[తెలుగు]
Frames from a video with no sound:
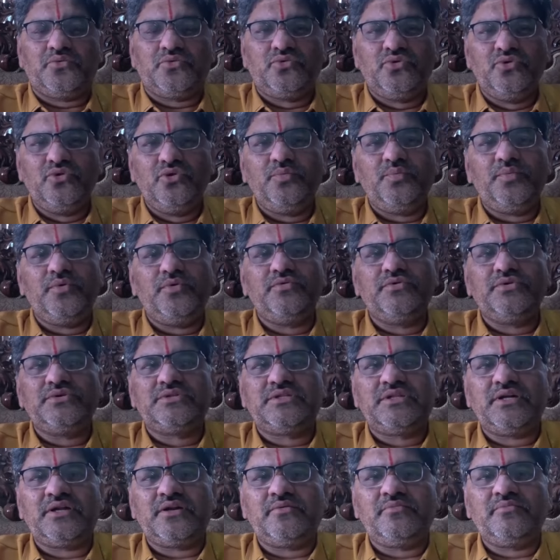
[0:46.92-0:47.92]
తూర్పు
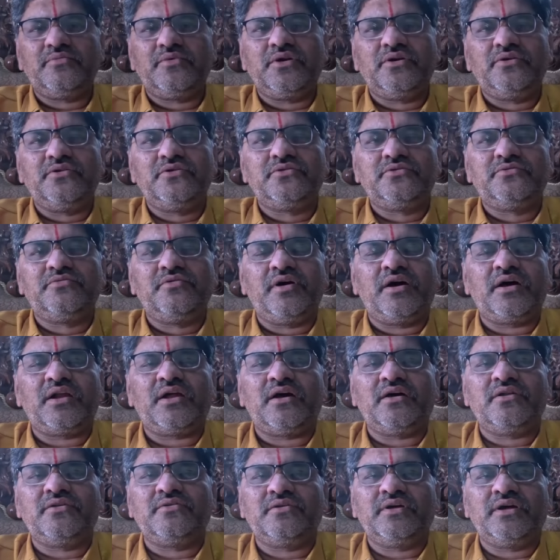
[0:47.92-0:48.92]
ఉత్తరం రెండు
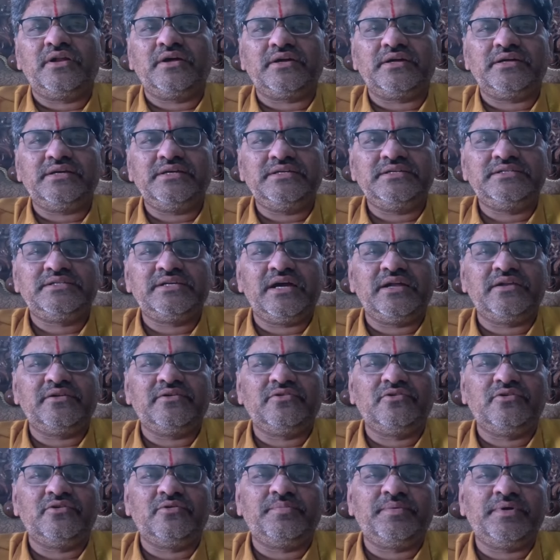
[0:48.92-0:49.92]
ద్వారాలు గనక
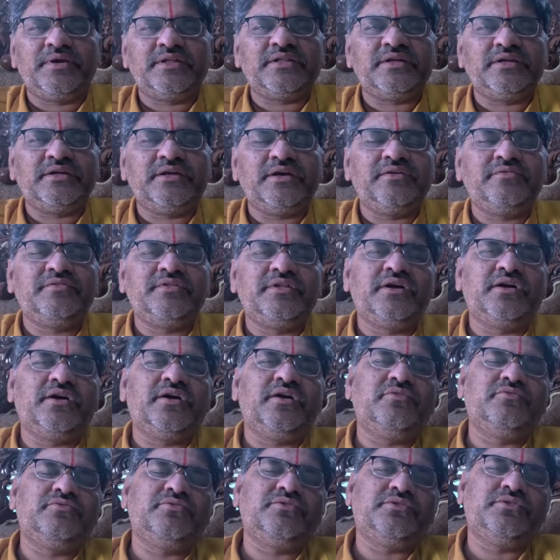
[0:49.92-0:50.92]
ఈశాన్యంలో పెడితే ఏ
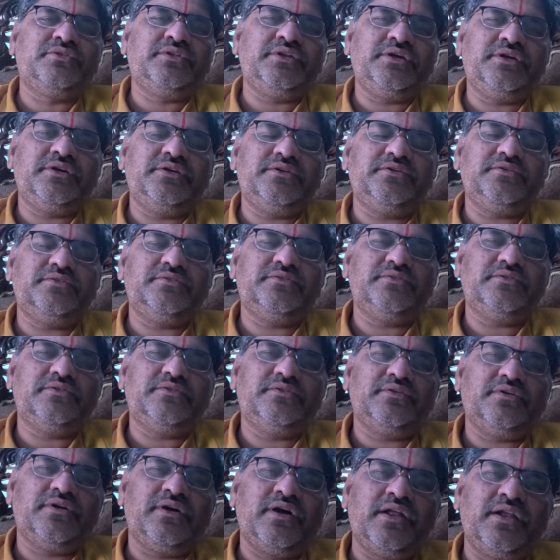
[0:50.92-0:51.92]
విధంగా ఉంటుంది
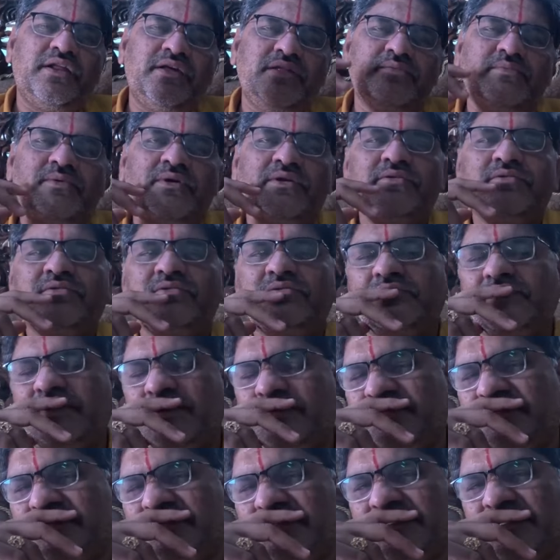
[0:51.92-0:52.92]
అనేది మనం
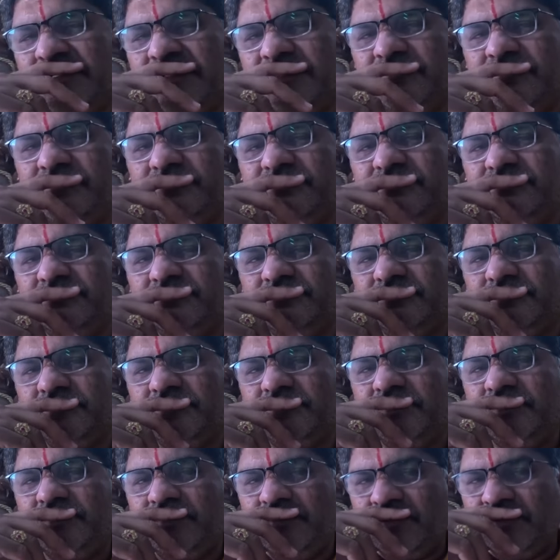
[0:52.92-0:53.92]
గమనించాలి
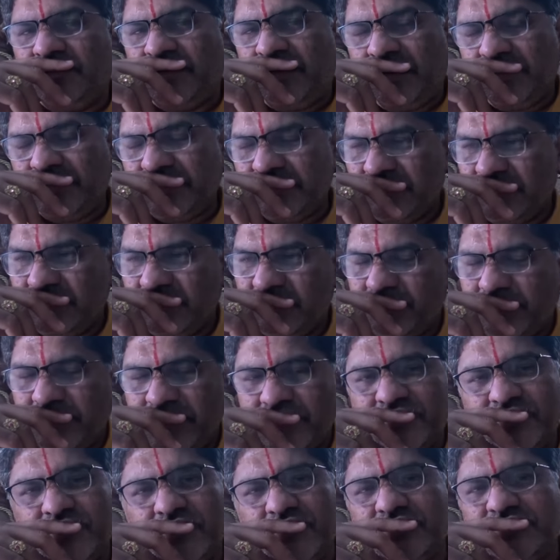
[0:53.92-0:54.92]
అయితే
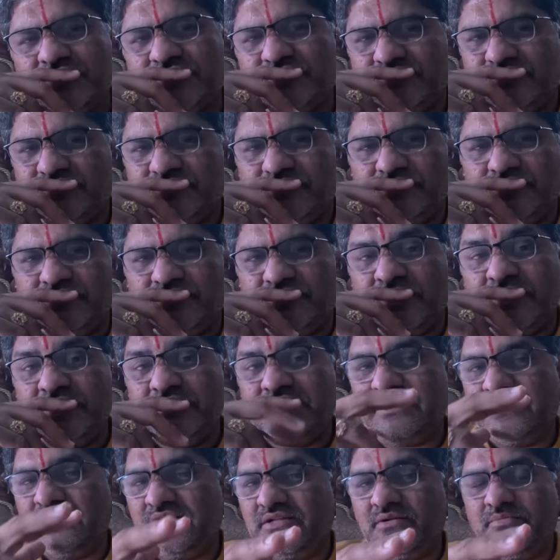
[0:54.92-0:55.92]
పెట్టుకోవచ్చు కొన్ని
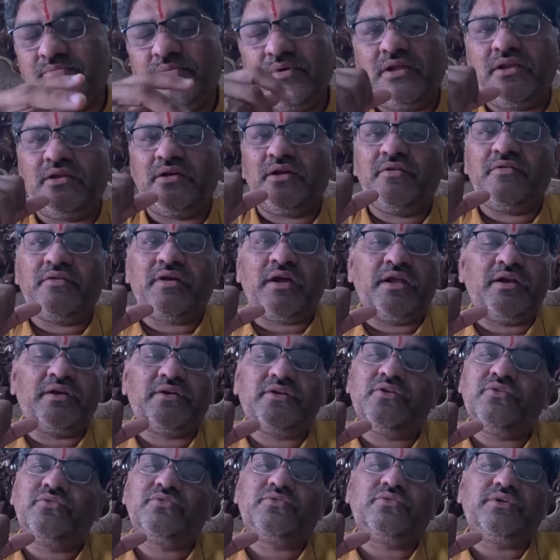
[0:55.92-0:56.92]
సందర్భాల్లో అవి
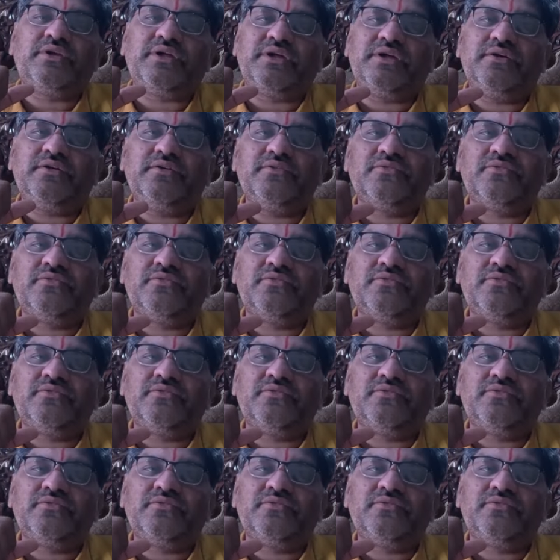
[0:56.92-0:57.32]
కనెక్ట్ అవుతుంటాయి